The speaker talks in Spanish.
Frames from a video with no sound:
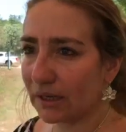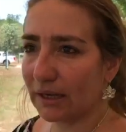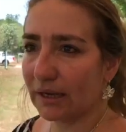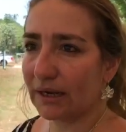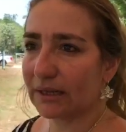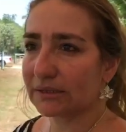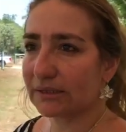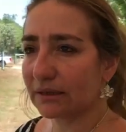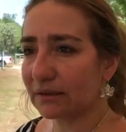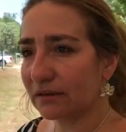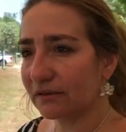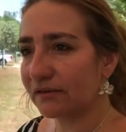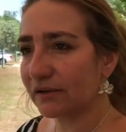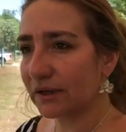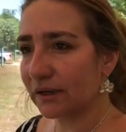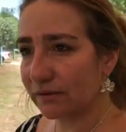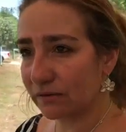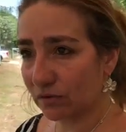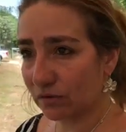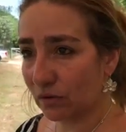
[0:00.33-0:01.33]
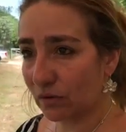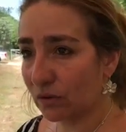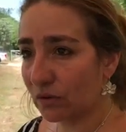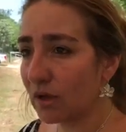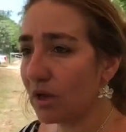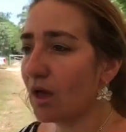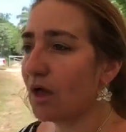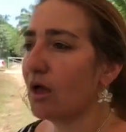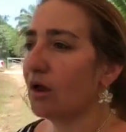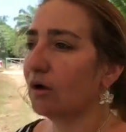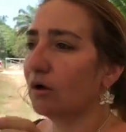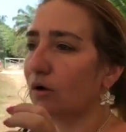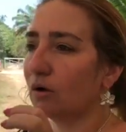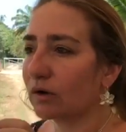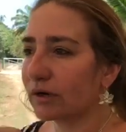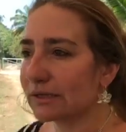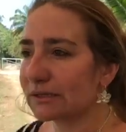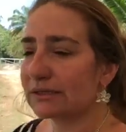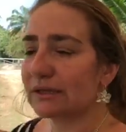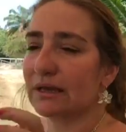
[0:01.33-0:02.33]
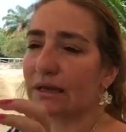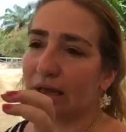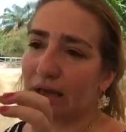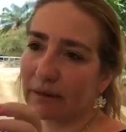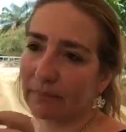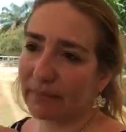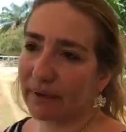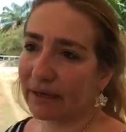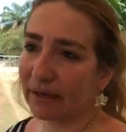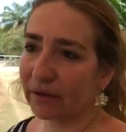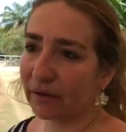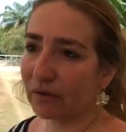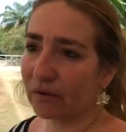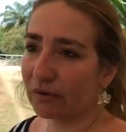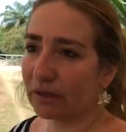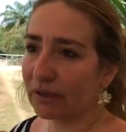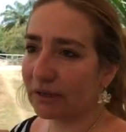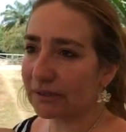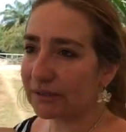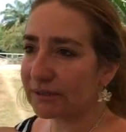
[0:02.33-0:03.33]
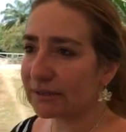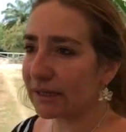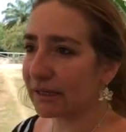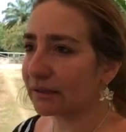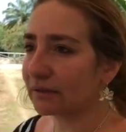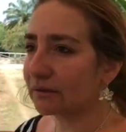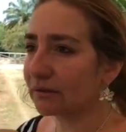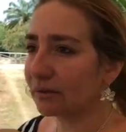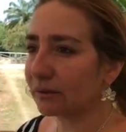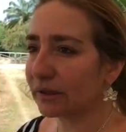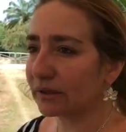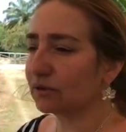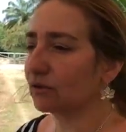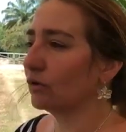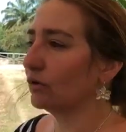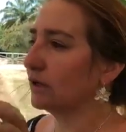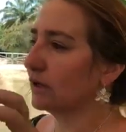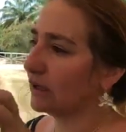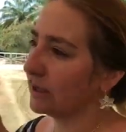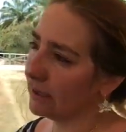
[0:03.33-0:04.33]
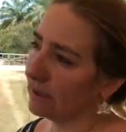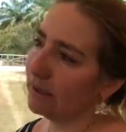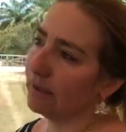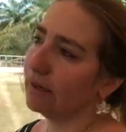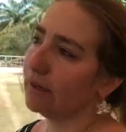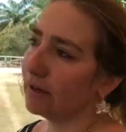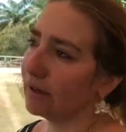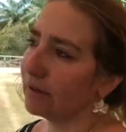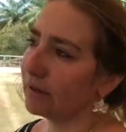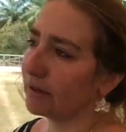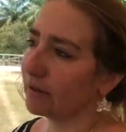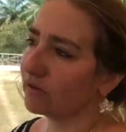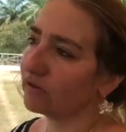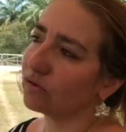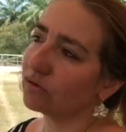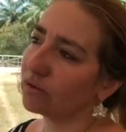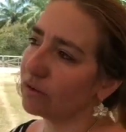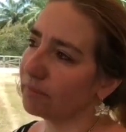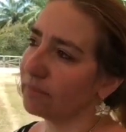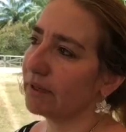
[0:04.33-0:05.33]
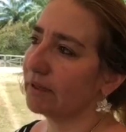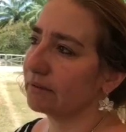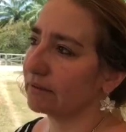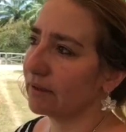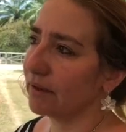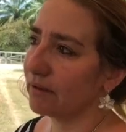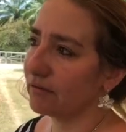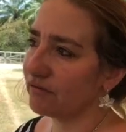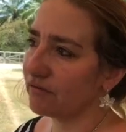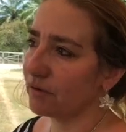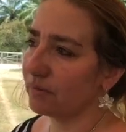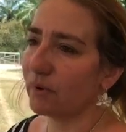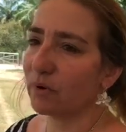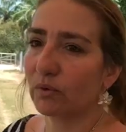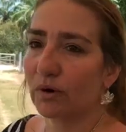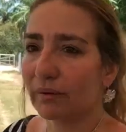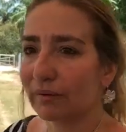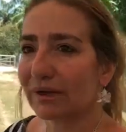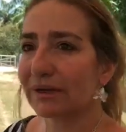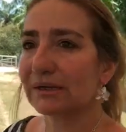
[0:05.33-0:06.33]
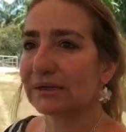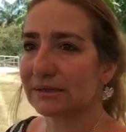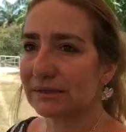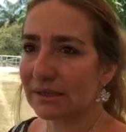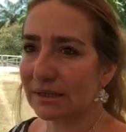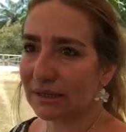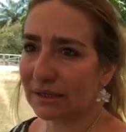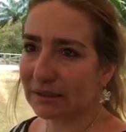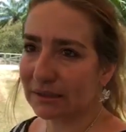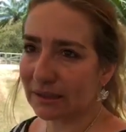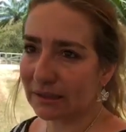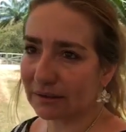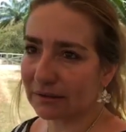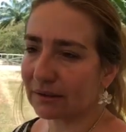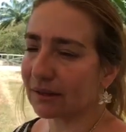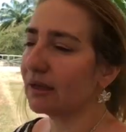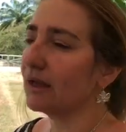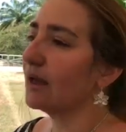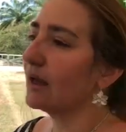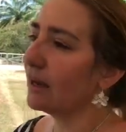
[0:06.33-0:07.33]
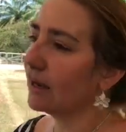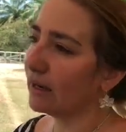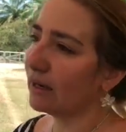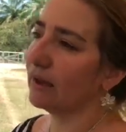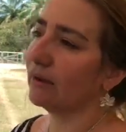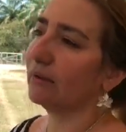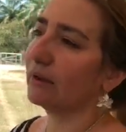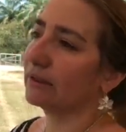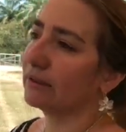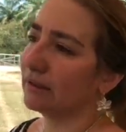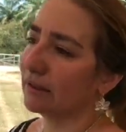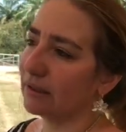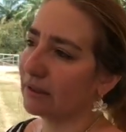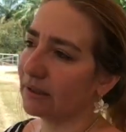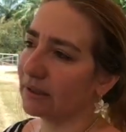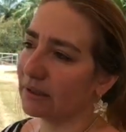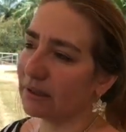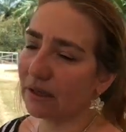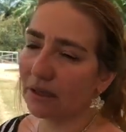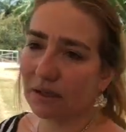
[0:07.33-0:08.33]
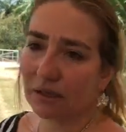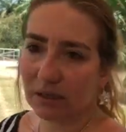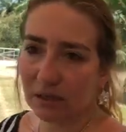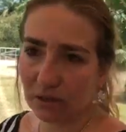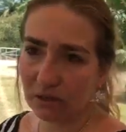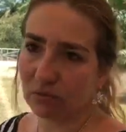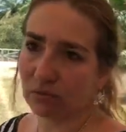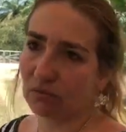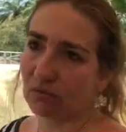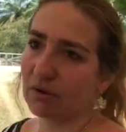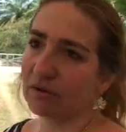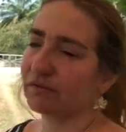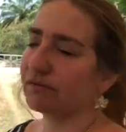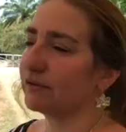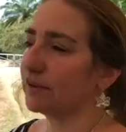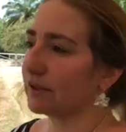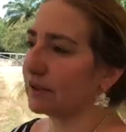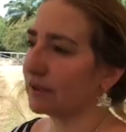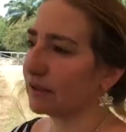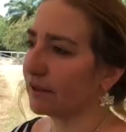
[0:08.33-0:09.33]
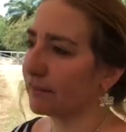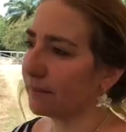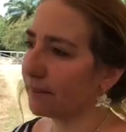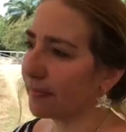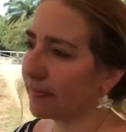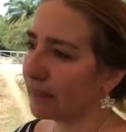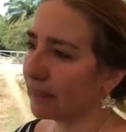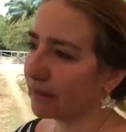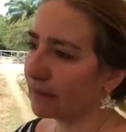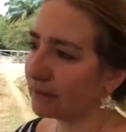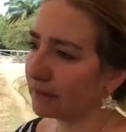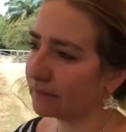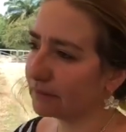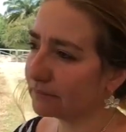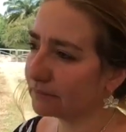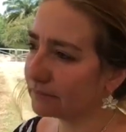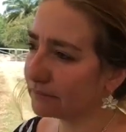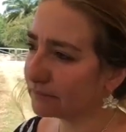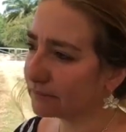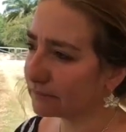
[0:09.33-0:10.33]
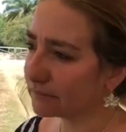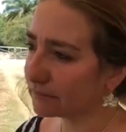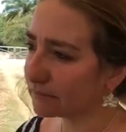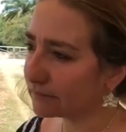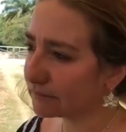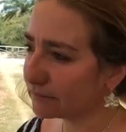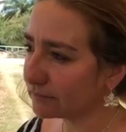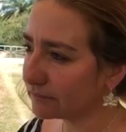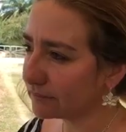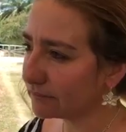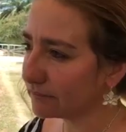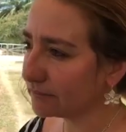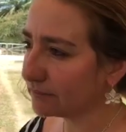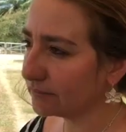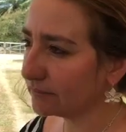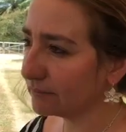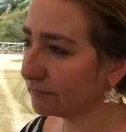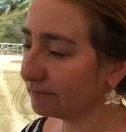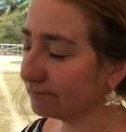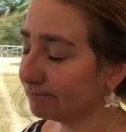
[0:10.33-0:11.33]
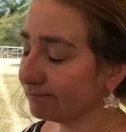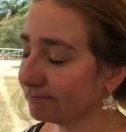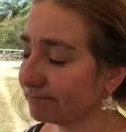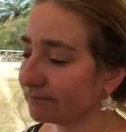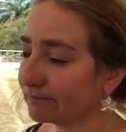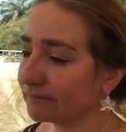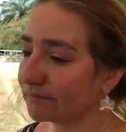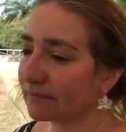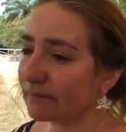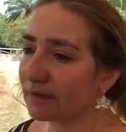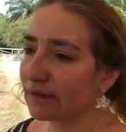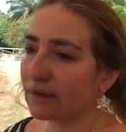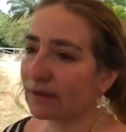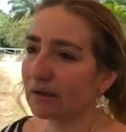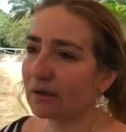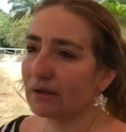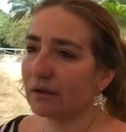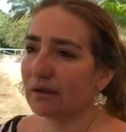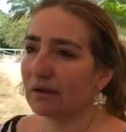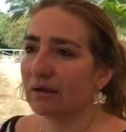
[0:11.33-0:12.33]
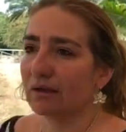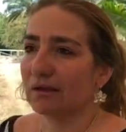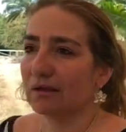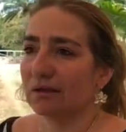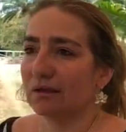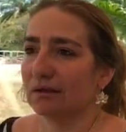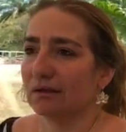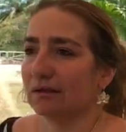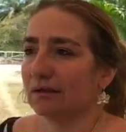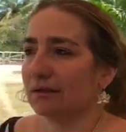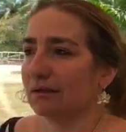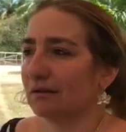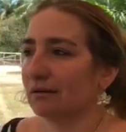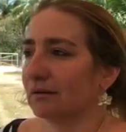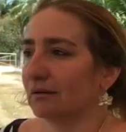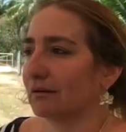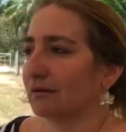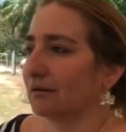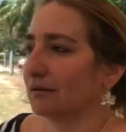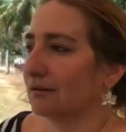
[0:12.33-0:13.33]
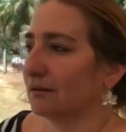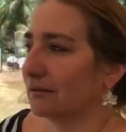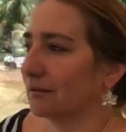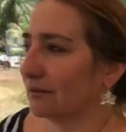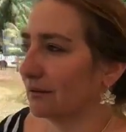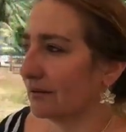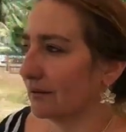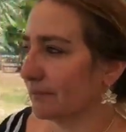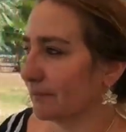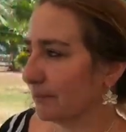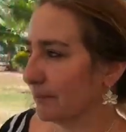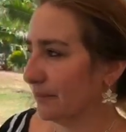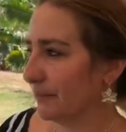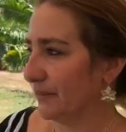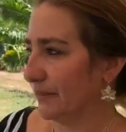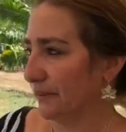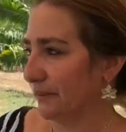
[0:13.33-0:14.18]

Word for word: la certificación, lo que es el manejo del insecto vector y la erradicación de plantas enfermas una vez que se detecte la bacteria ya en una finca. El cultivo de Magdalena, aproximadamente cuántas hectáreas son y cuántas ya han tenido que,